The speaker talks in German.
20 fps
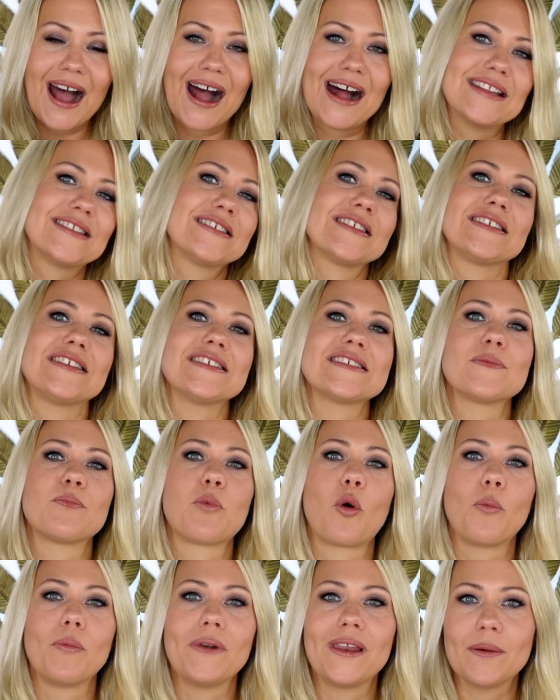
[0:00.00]
als ich diese
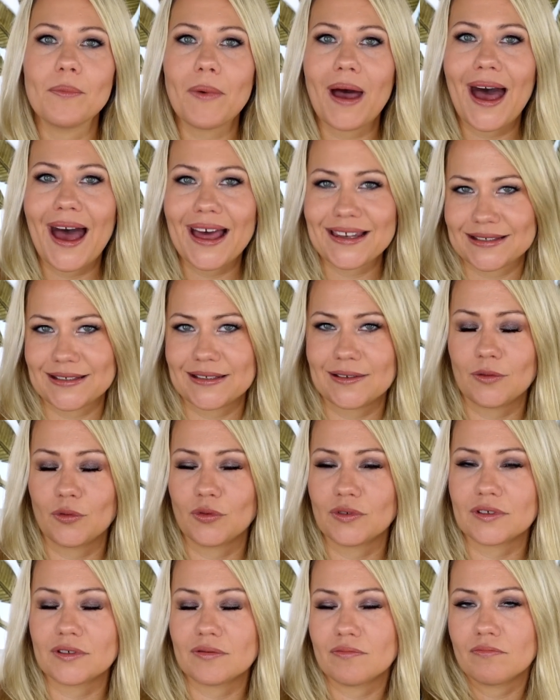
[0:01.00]
Probleme hatte.
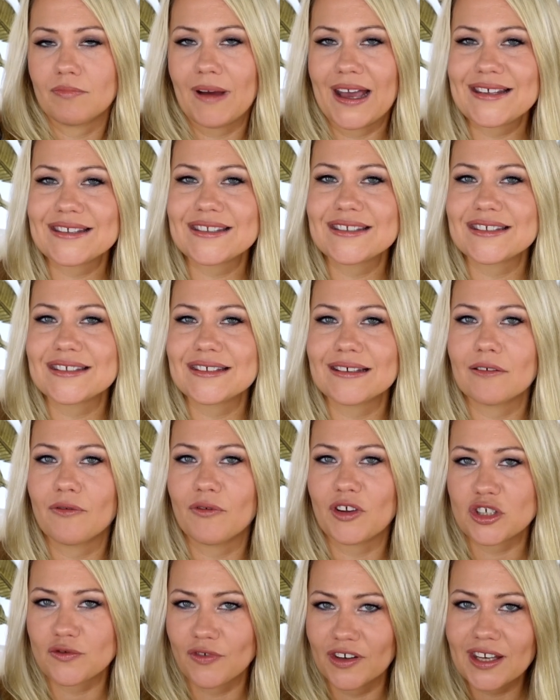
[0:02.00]
Und meistens
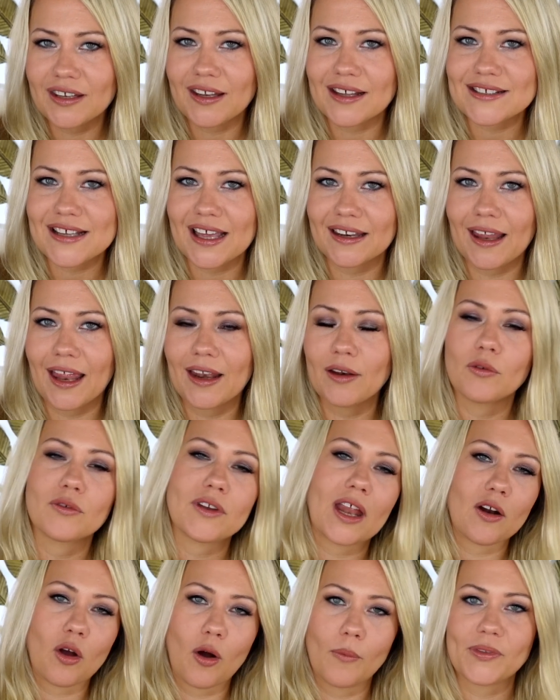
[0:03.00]
verschwindet das ja dann und
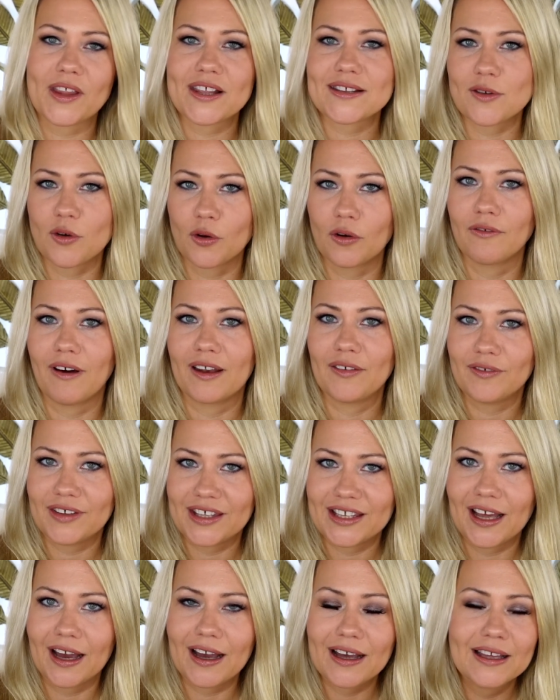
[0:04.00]
dann kommt das irgendwann
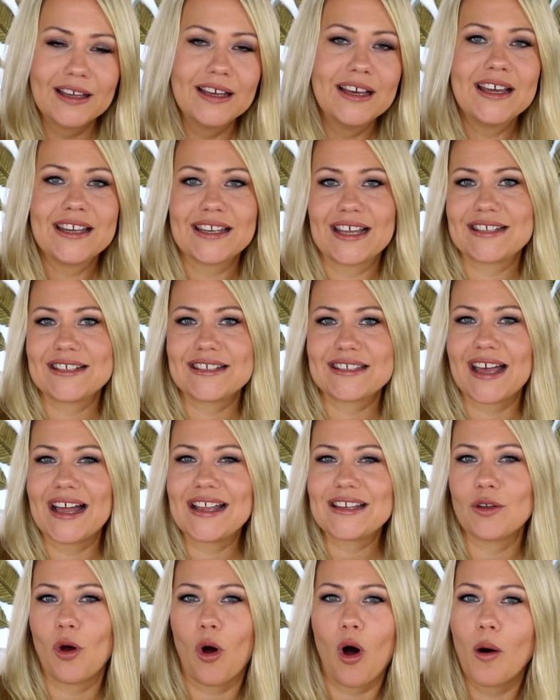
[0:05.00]
wieder. Das ist
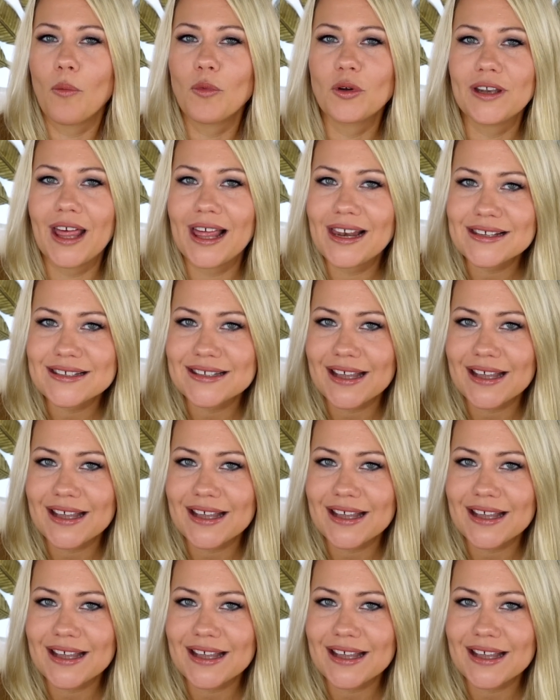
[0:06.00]
halt eine hormonelle